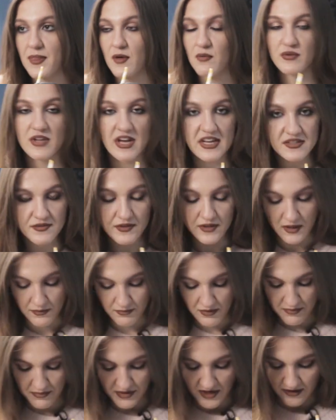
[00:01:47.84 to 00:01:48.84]
у нас в
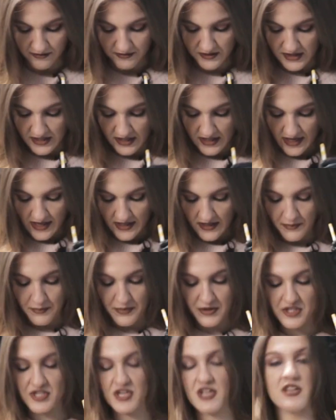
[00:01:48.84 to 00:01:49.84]
этот момент возникает
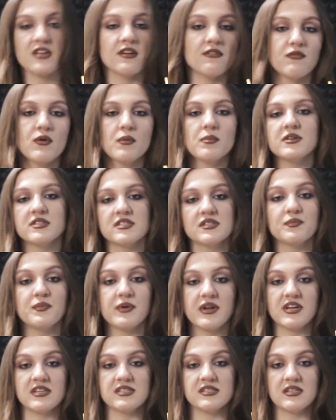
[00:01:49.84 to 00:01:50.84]
напряжение в области
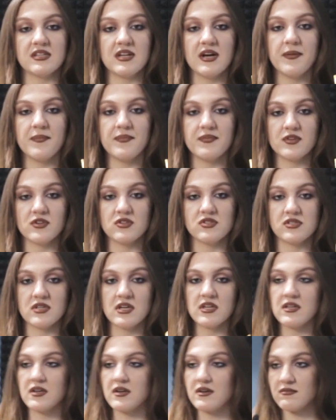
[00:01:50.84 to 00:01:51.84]
пресса, да, то есть
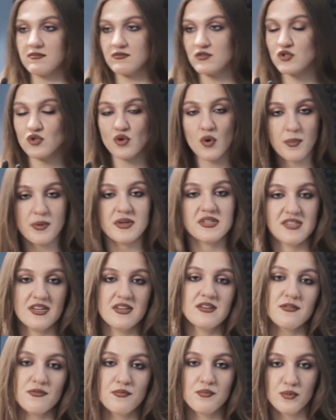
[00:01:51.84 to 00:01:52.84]
это
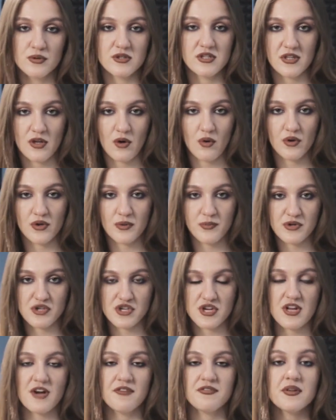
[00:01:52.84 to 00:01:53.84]
100% будет такое
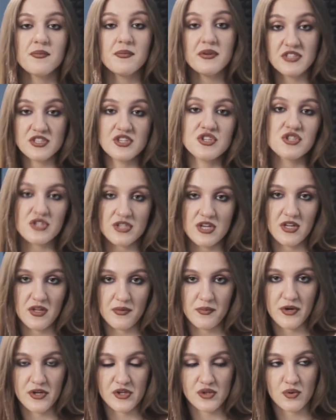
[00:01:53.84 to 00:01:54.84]
напряжение, автоматически
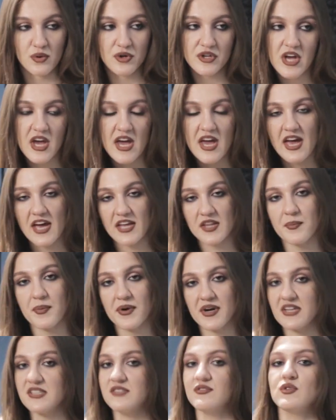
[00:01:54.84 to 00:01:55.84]
это происходит. Это
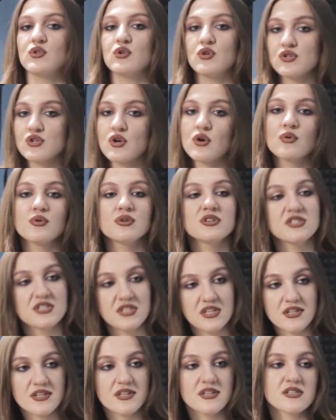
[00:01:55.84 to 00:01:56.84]
показывает то, с какой
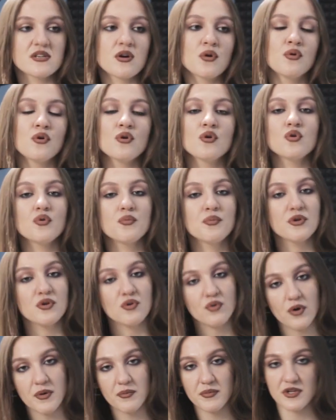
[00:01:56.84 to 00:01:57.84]
силой, с какой
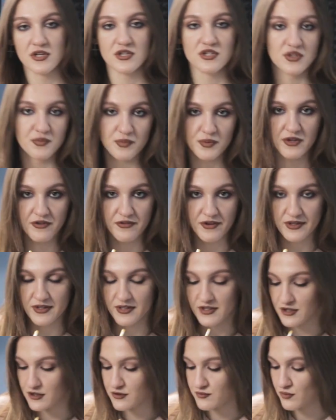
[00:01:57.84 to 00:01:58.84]
глубиной мы должны
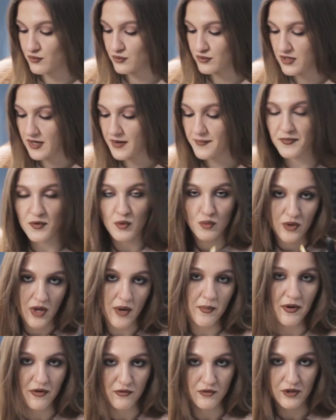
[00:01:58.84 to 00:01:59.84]
подавать наш звук, да,
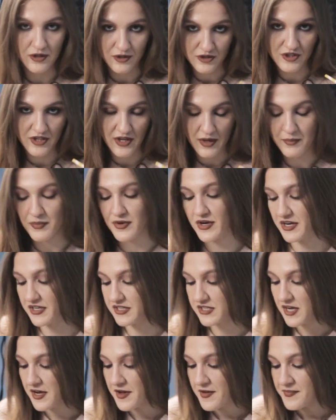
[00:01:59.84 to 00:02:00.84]
куда мы его должны
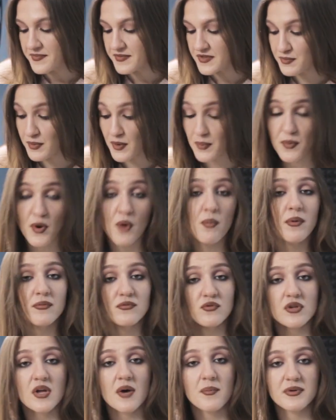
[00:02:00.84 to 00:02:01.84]
опирать. Теперь
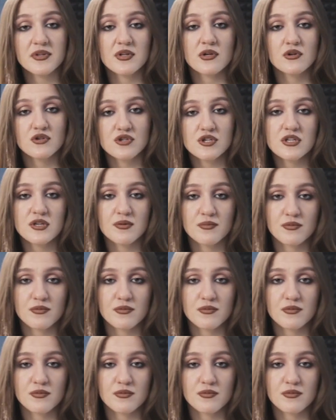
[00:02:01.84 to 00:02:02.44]
пробуем туда подключить